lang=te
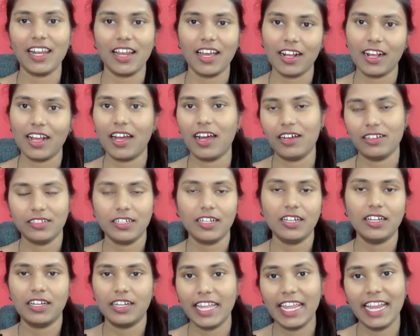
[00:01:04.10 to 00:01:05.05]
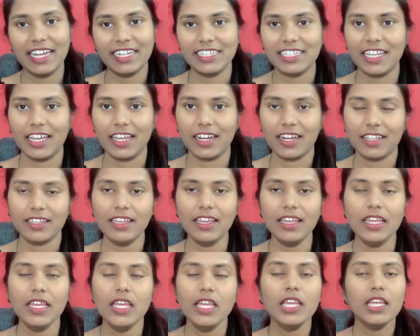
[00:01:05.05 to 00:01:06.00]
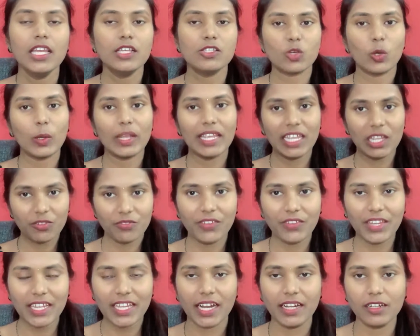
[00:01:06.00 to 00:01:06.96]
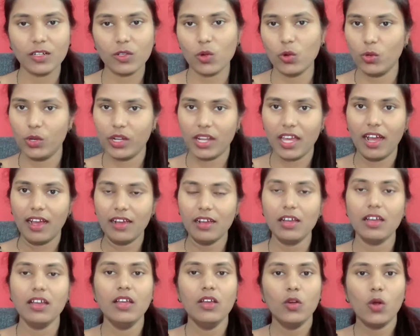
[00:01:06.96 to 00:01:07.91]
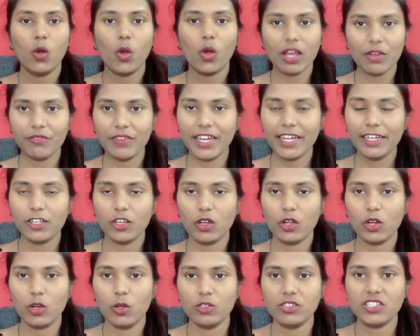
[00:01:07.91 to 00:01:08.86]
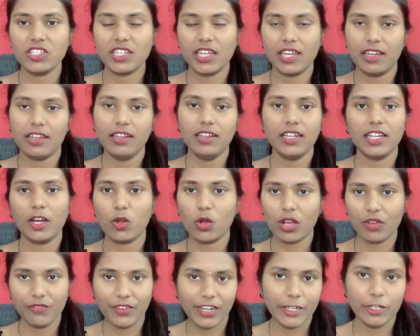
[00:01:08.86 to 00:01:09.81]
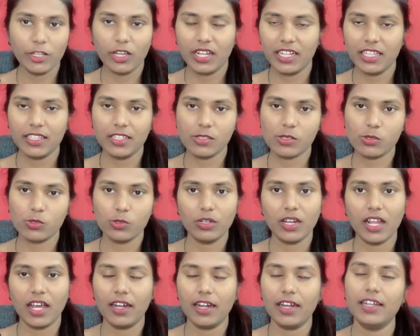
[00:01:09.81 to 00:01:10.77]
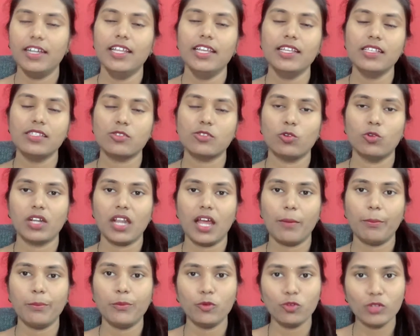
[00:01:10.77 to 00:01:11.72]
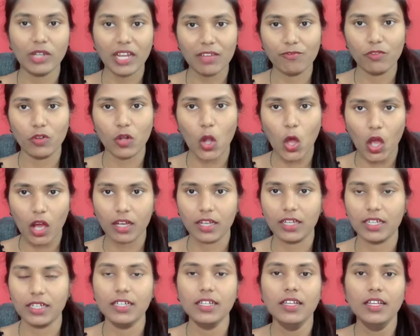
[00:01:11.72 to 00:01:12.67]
ఎలాగా ఏంటి అన్నది సో ఈ వీకెండ్ కూడా ఒక వీడియోలోంచి నేను ఒక వీడియో అనేది ఇస్తున్నానండి సో నా పూణే వ్లాగ్